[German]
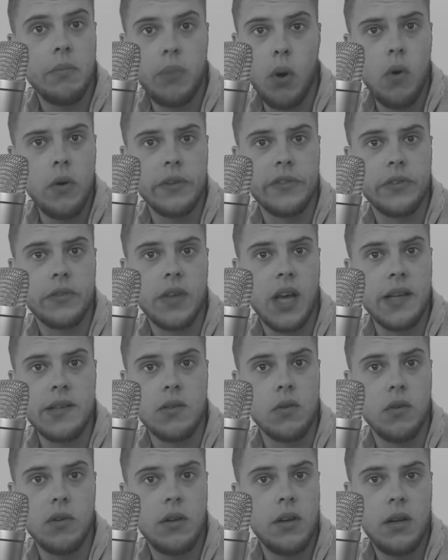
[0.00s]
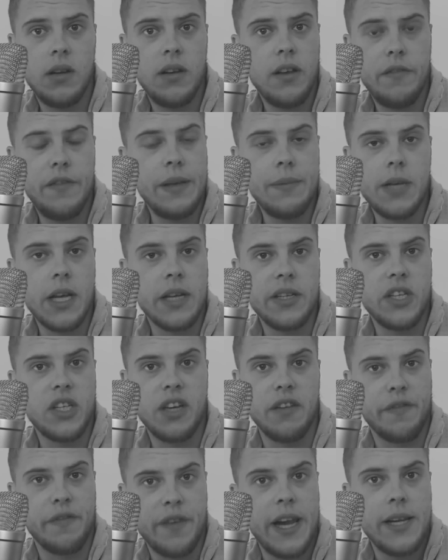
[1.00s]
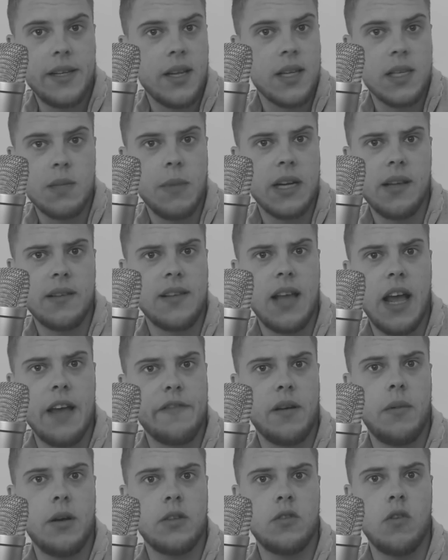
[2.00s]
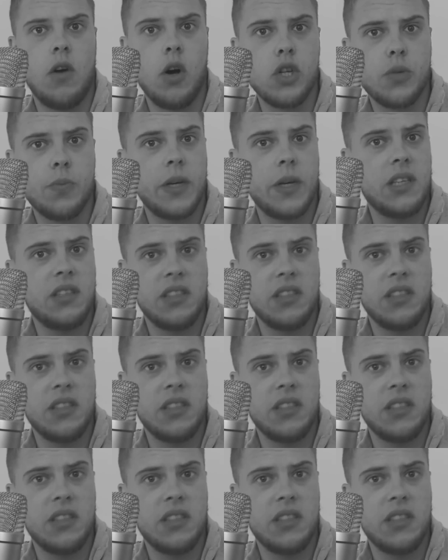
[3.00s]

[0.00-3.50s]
Punkt. Also, Wem das nicht gefällt, dass man das einfach mal so ausspricht,